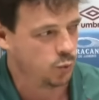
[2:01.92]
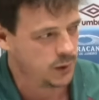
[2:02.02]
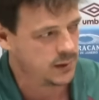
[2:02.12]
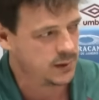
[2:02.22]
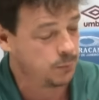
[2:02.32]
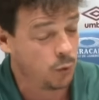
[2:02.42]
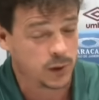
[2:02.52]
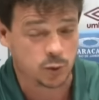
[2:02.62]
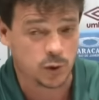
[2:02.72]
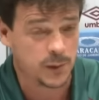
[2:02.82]
coisas,
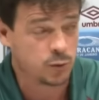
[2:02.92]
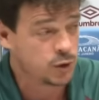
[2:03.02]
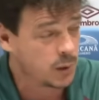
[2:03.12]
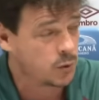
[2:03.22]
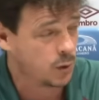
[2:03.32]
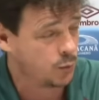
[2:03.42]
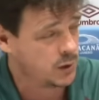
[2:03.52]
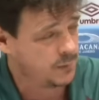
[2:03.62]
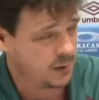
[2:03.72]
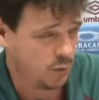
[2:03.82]
poucas coisas, mas não tinha muita
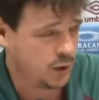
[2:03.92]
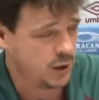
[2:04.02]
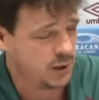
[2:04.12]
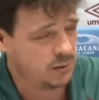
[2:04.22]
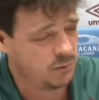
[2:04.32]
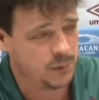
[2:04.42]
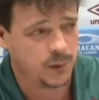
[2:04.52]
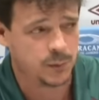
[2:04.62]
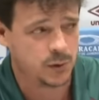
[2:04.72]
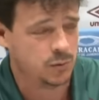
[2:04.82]
coisa para corrigir do
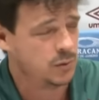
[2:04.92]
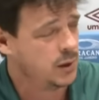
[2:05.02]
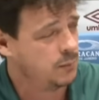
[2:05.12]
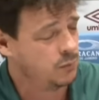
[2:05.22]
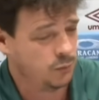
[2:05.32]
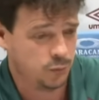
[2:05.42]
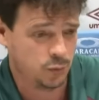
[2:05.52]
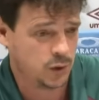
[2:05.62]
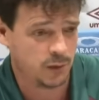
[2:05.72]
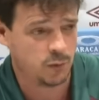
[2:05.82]
primeiro para o segundo tempo. No
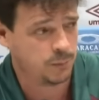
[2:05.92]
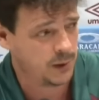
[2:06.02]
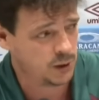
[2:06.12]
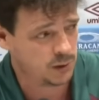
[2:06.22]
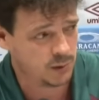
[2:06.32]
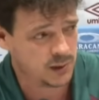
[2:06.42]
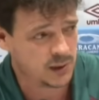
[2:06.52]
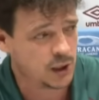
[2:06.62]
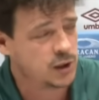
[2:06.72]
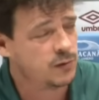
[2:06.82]
fundo, teve um pênalti não
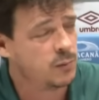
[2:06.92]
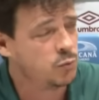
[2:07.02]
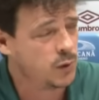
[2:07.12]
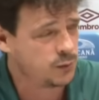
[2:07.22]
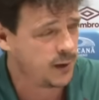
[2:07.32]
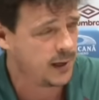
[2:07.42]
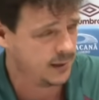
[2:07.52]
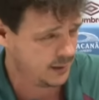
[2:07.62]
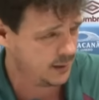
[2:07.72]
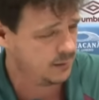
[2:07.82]
existente, tivemos duas
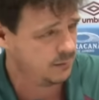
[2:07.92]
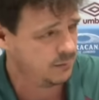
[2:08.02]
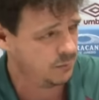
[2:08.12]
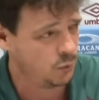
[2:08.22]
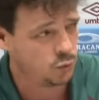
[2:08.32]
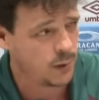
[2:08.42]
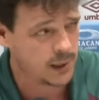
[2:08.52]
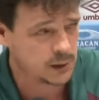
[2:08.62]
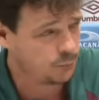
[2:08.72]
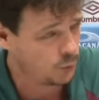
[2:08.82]
falhas
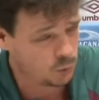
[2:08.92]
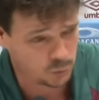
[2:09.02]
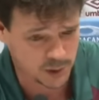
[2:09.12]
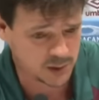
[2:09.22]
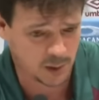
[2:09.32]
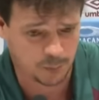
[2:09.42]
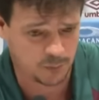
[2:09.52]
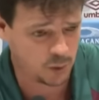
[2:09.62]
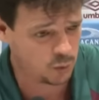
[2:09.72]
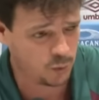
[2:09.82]
pontuais, que foi o Corinthians se
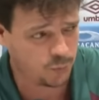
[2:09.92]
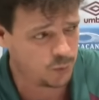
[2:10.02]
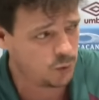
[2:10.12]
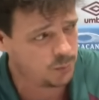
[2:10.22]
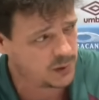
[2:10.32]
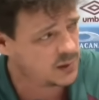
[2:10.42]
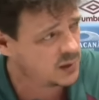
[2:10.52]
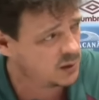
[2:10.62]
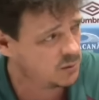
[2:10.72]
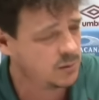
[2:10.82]
aproveitou, foi muito
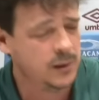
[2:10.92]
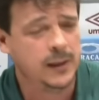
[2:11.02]
preciso.